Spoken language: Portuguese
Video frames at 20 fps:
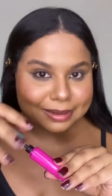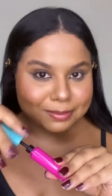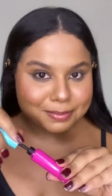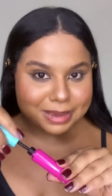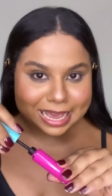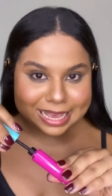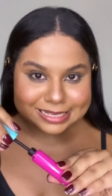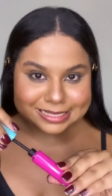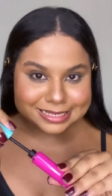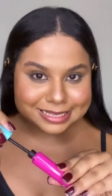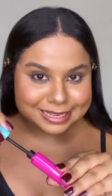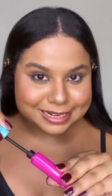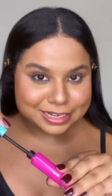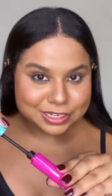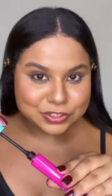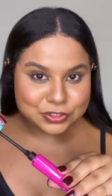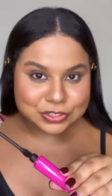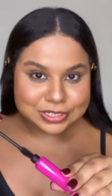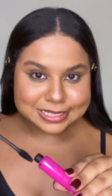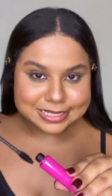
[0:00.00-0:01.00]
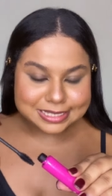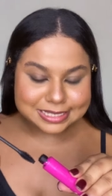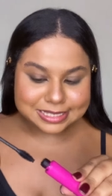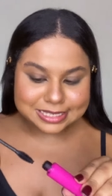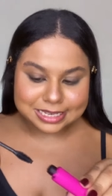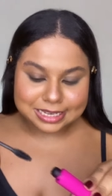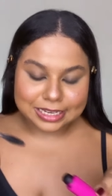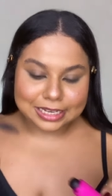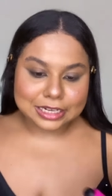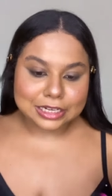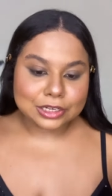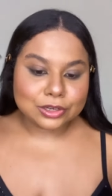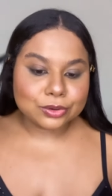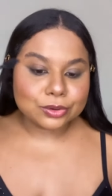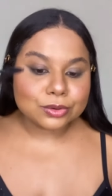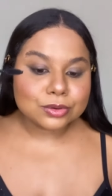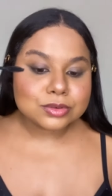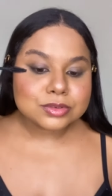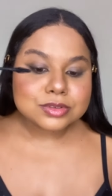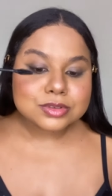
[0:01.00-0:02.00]
máscara de
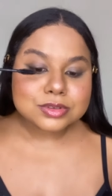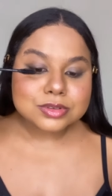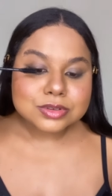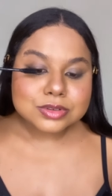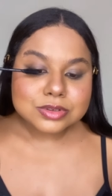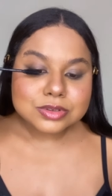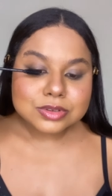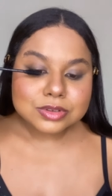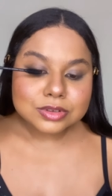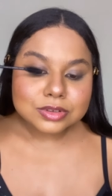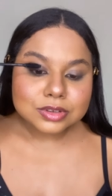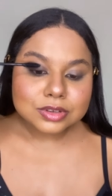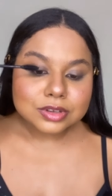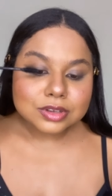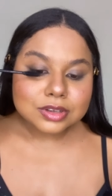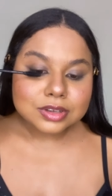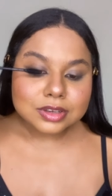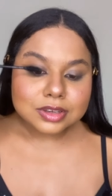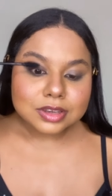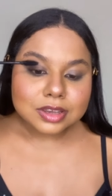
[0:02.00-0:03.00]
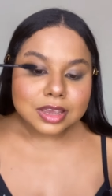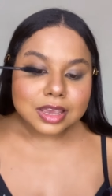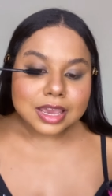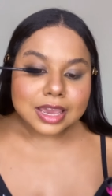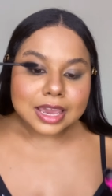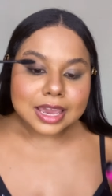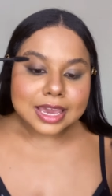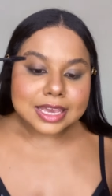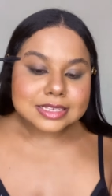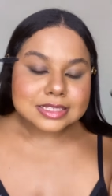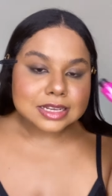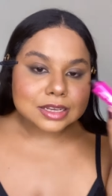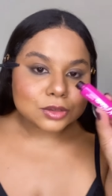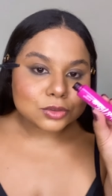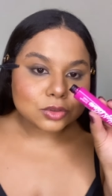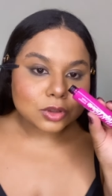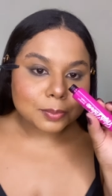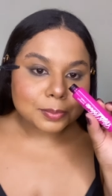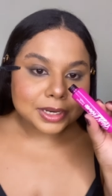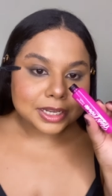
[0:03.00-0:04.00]
cílios. Essa que eu
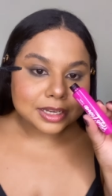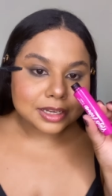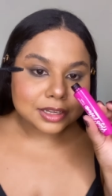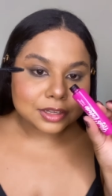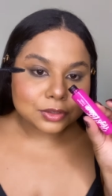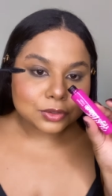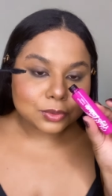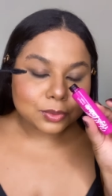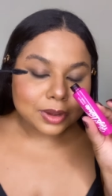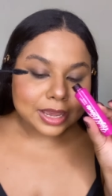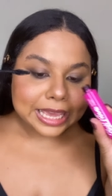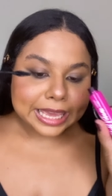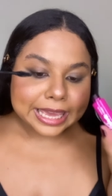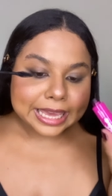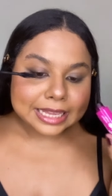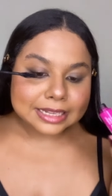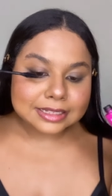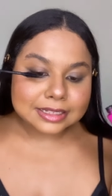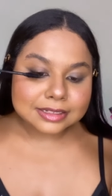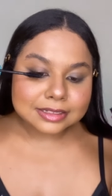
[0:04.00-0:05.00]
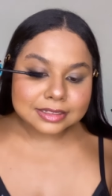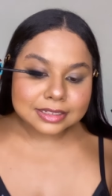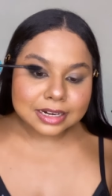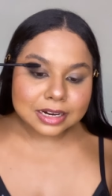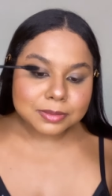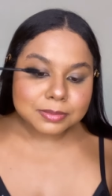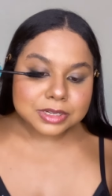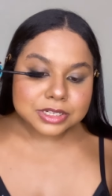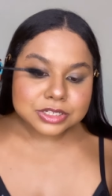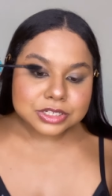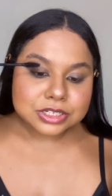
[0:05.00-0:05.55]
tô aplicando é a da Derma